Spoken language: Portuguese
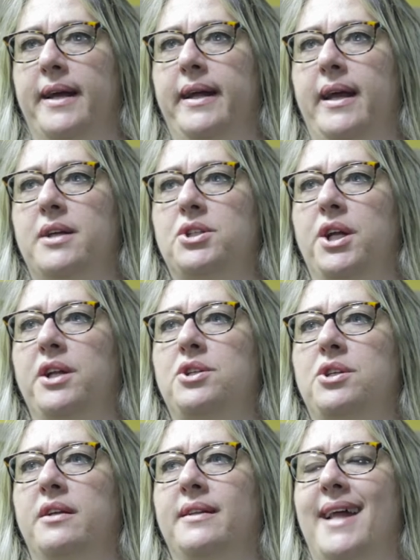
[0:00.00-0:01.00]
que a
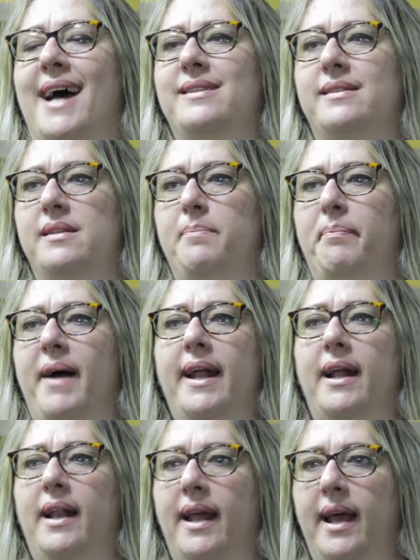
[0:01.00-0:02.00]
gente andasse
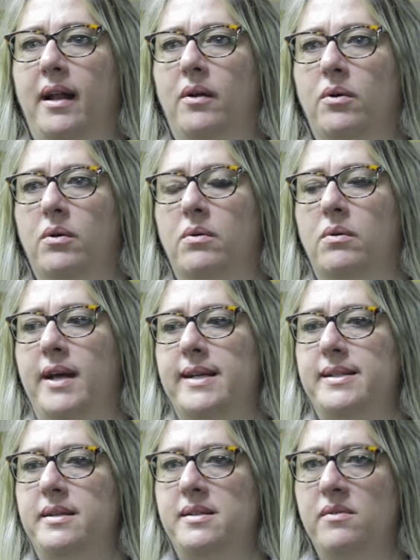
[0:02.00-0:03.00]
paralelo com
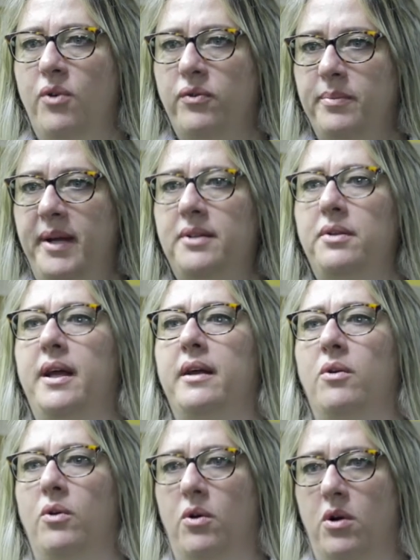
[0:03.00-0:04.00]
esse desenvolvimento
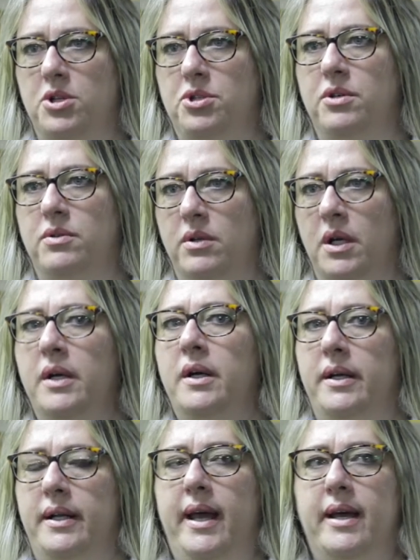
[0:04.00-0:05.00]
tecnológico.
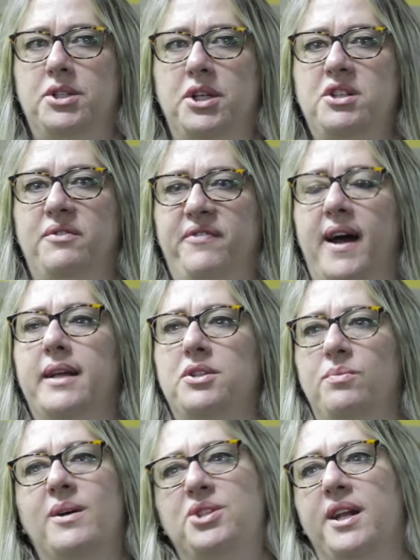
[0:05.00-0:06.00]
Né? A gente fala de
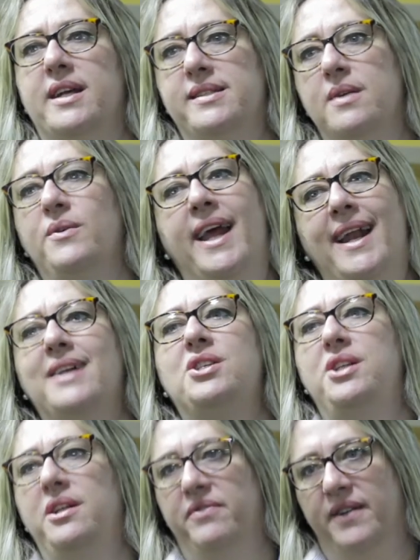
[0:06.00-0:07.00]
uma geração que é
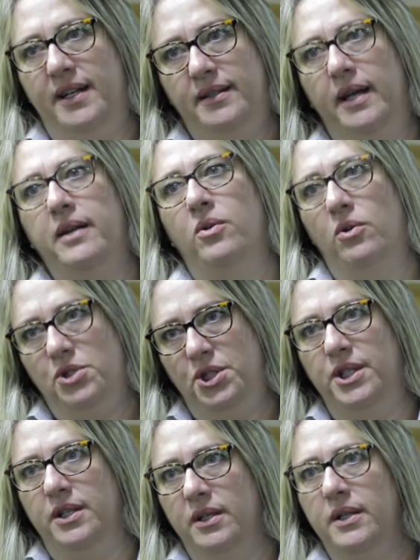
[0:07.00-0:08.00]
nativa na
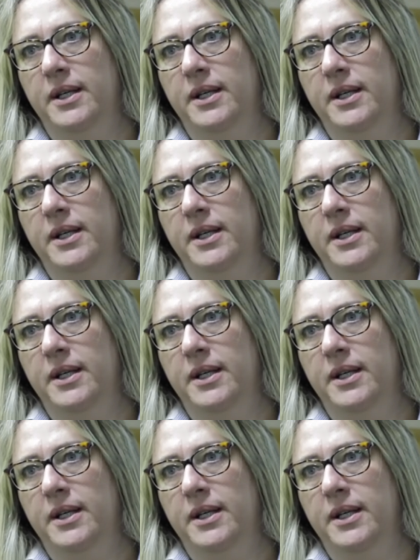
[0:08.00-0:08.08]
tecnologia.